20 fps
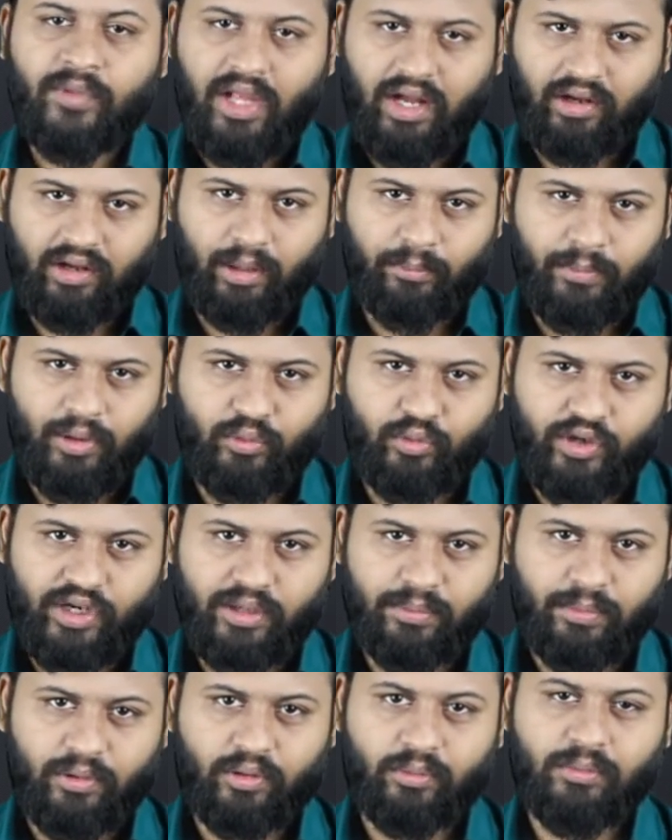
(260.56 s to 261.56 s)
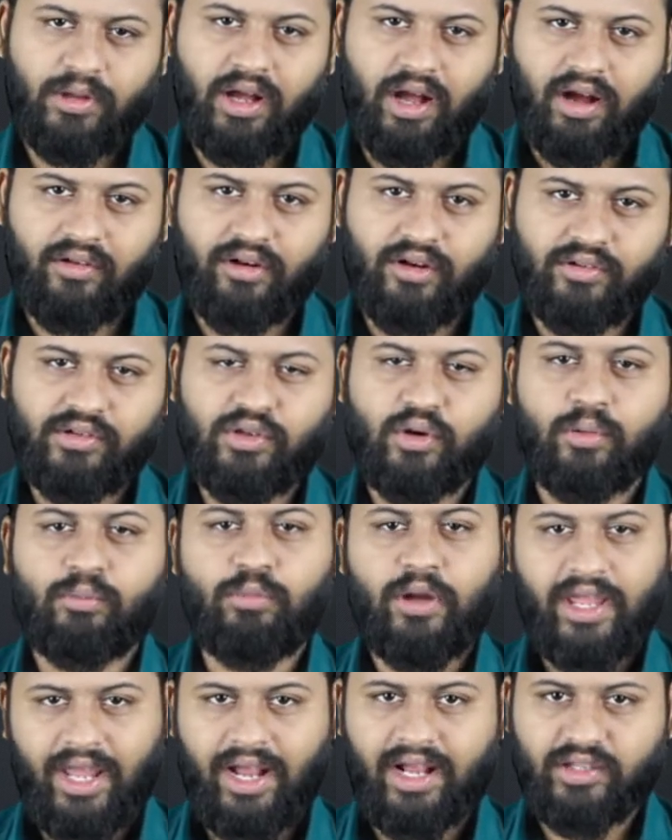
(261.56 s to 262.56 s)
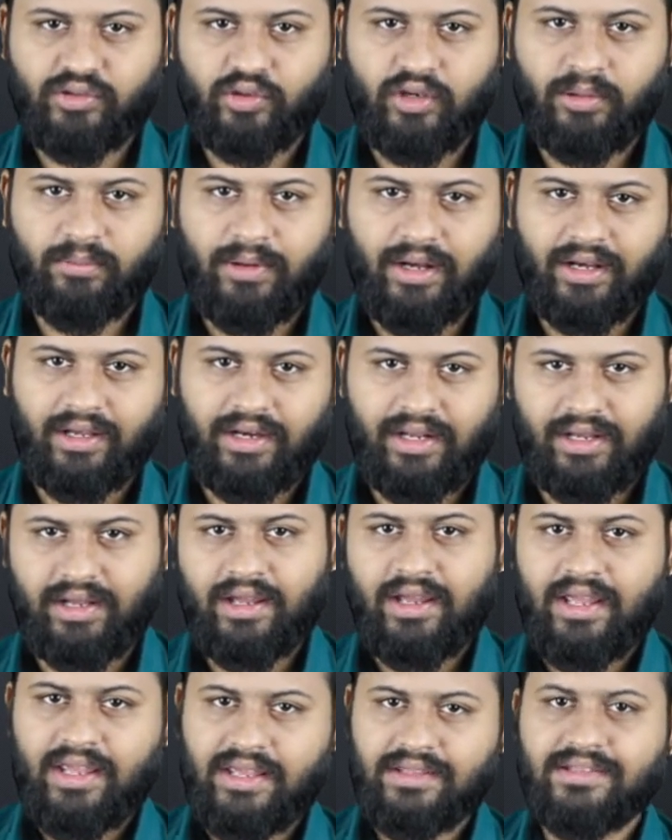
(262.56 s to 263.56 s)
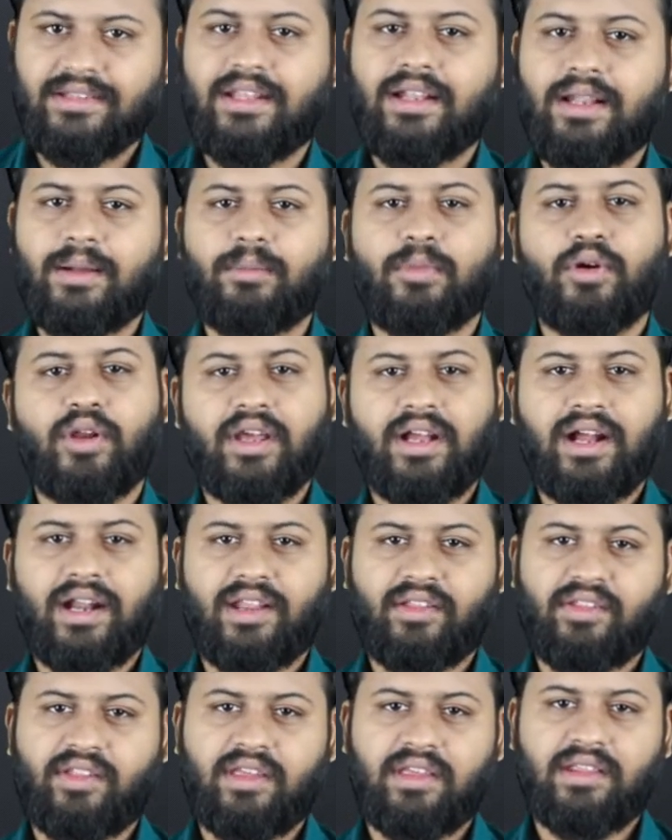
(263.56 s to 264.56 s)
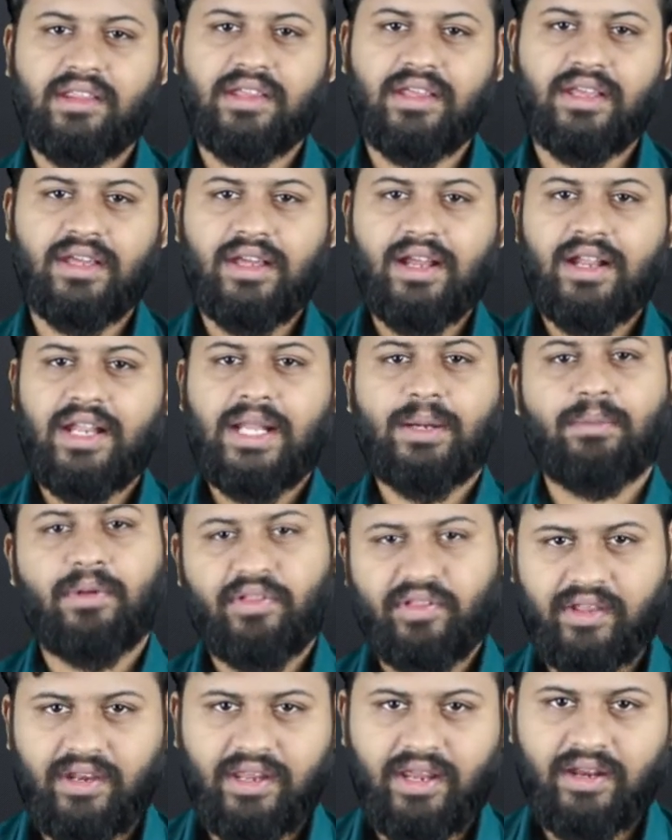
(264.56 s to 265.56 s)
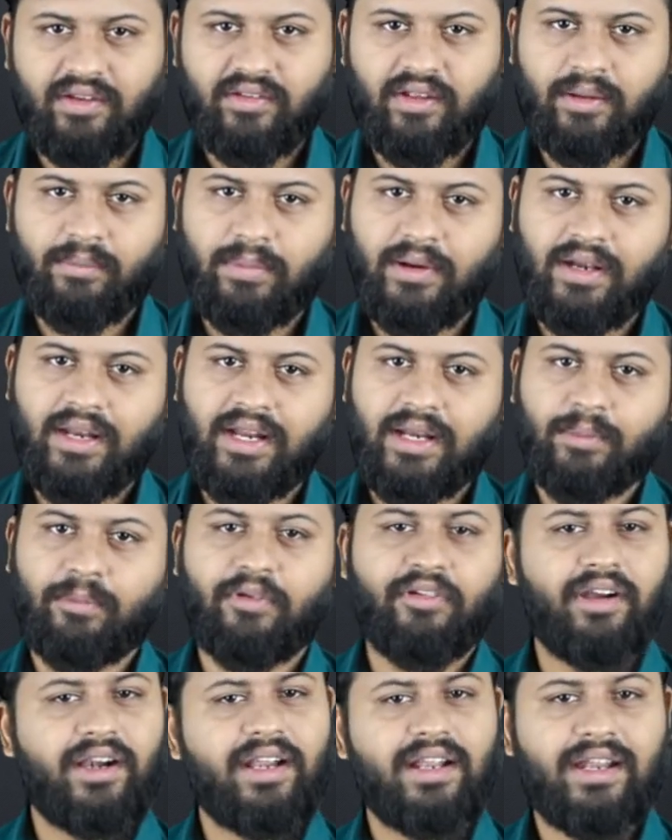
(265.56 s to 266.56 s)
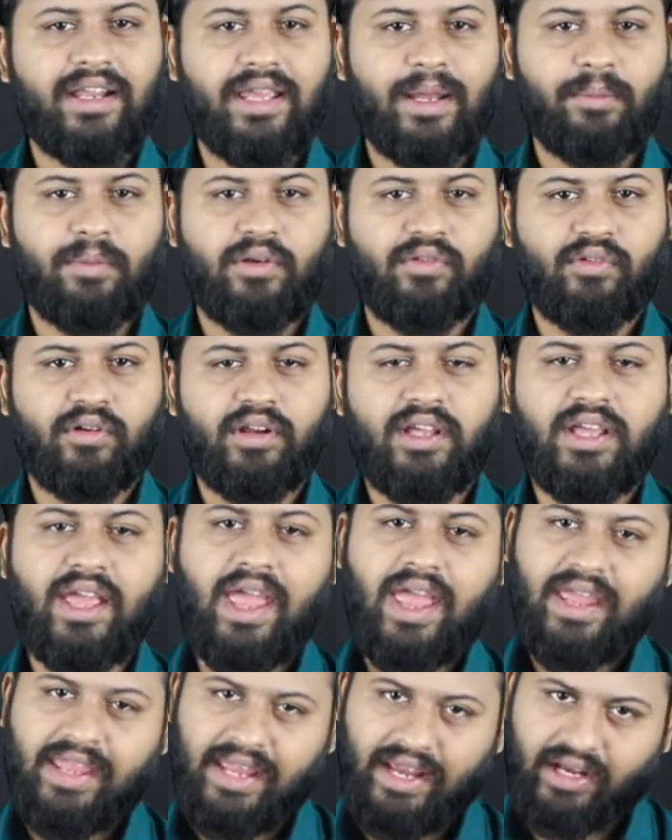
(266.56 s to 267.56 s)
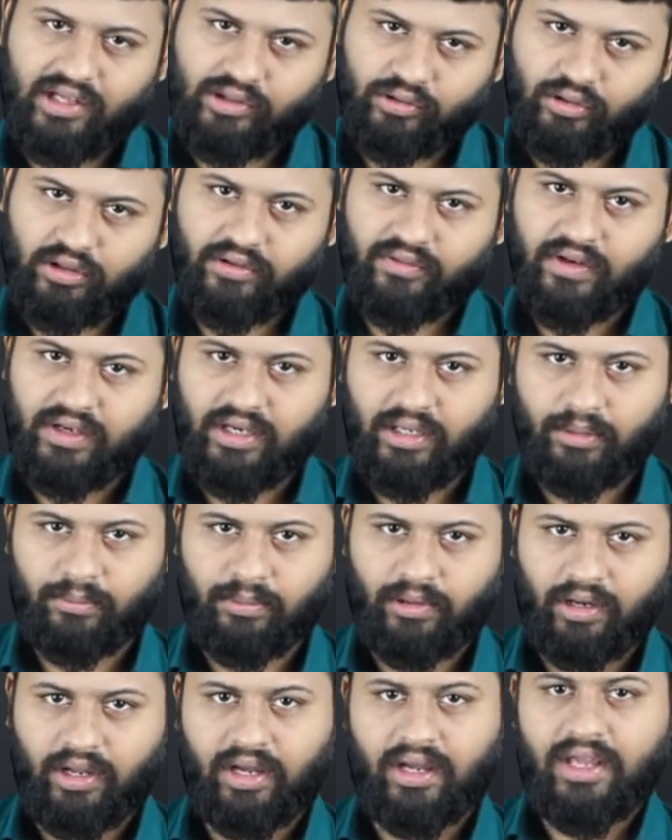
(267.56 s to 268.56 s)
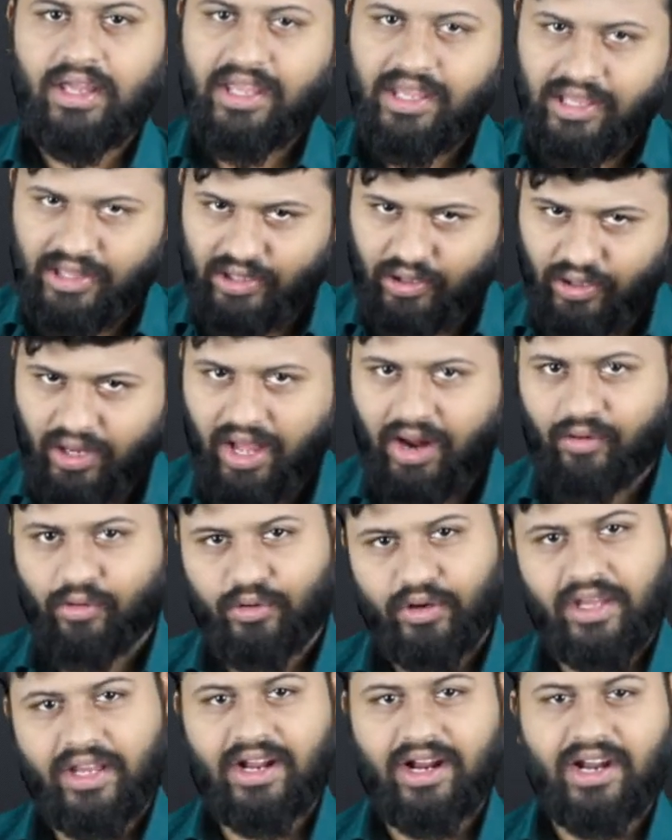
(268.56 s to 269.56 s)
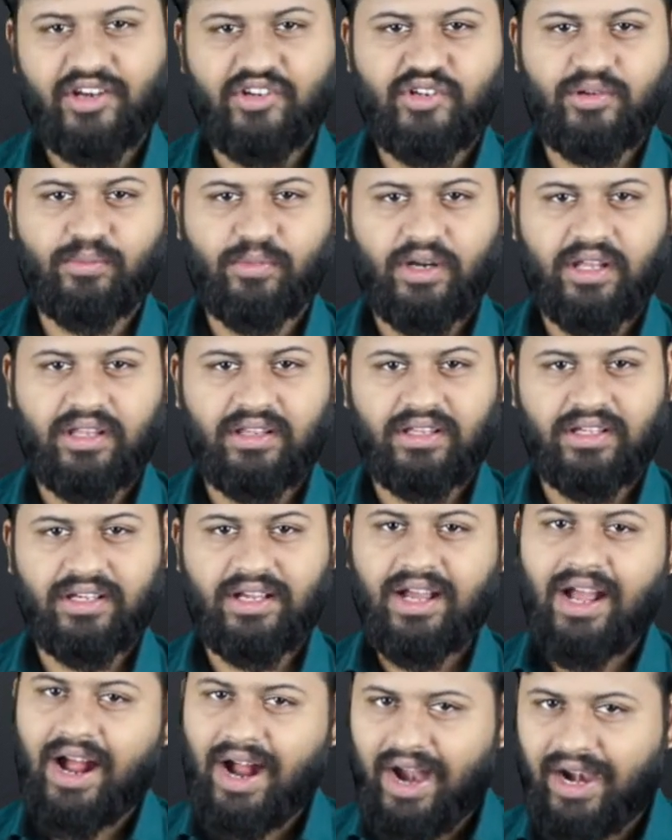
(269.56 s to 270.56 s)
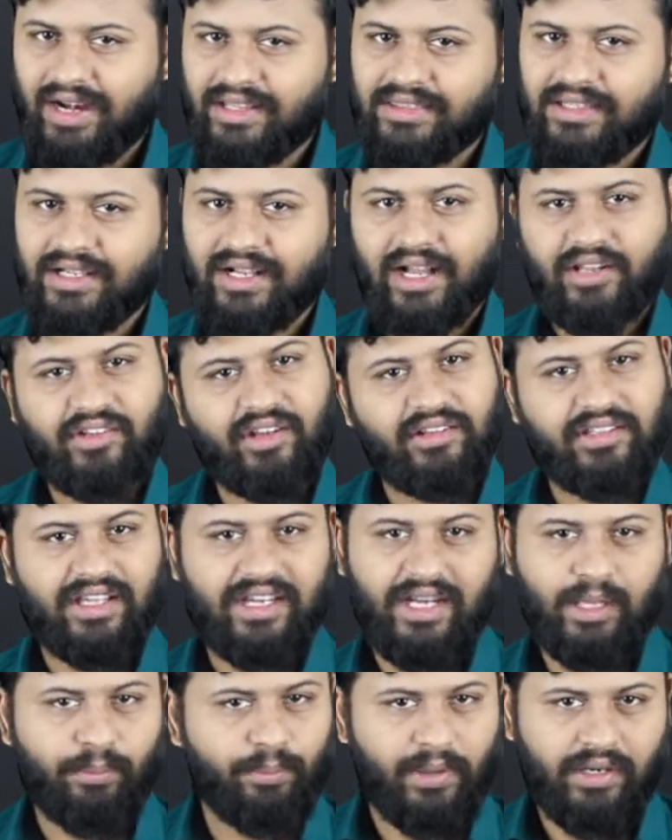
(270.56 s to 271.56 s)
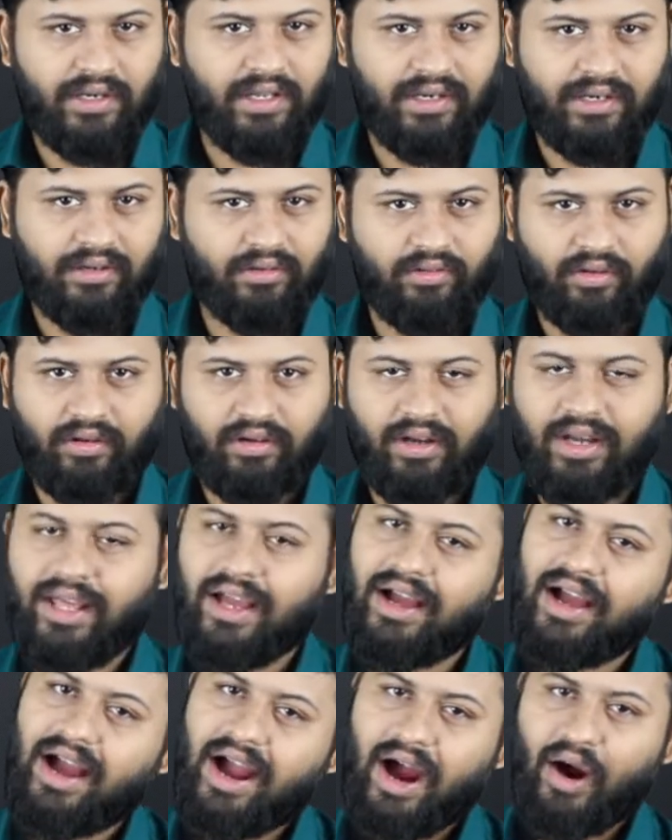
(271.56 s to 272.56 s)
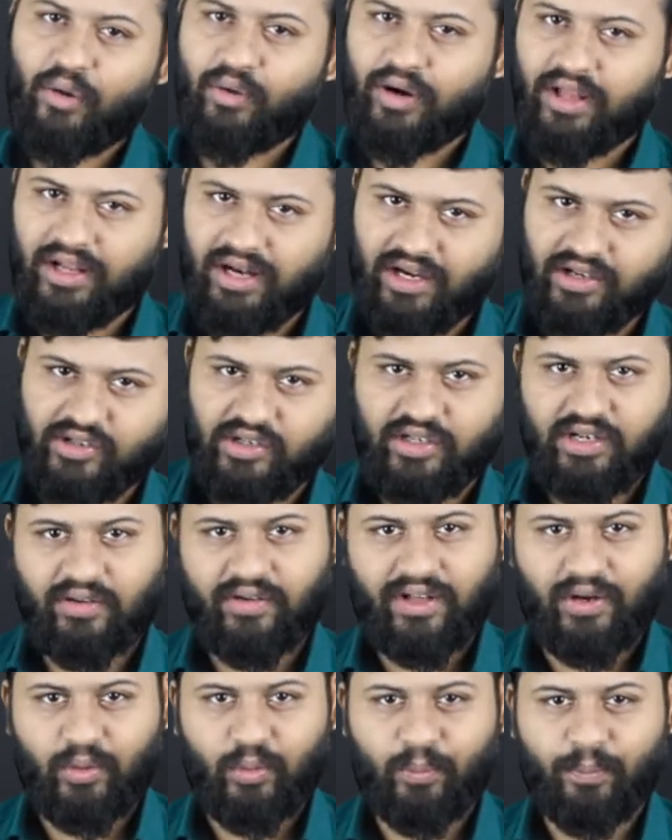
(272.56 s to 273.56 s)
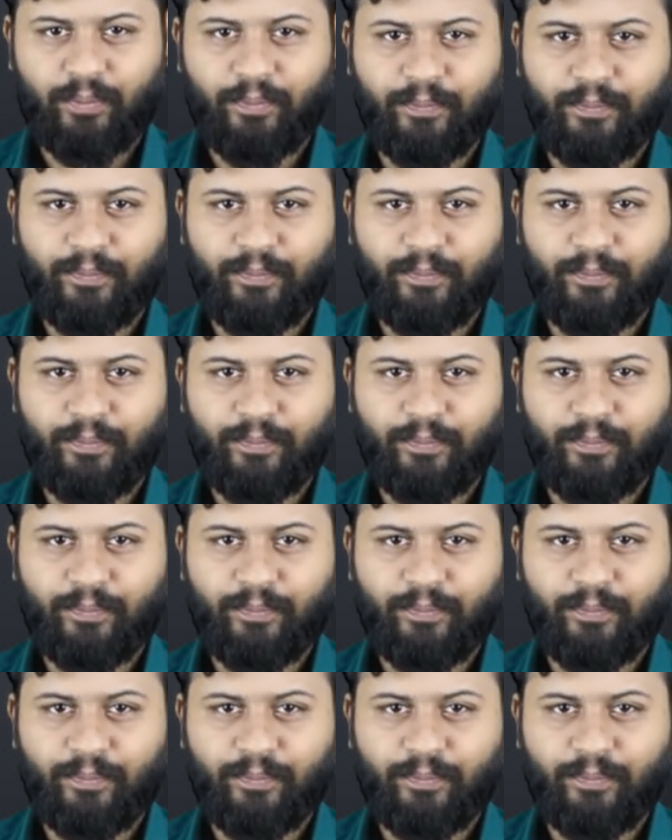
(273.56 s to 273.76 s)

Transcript: அவங்க அம்மா கூட்டிகிட்டு போகும்போது அவள் வந்து ரொம்ப ஏக்கத்தோடு பார்க்குறா இதுதான் நம்மளுடைய கடைசி இது நம்ம சரியாக என்ஜாய் பண்ணலையே நம்ம விளையாடலையே அப்படின்னு சொல்லி ஏக்கத்தோட வீட்டுக்கு போகிறான் இதோட அவளுடைய காட்சி முடியுது அடுத்த காட்சி அந்த இளம்பெண் இருக்குன்னு சொன்னாலே அவளோட காட்சிக்குள்ளே வரும்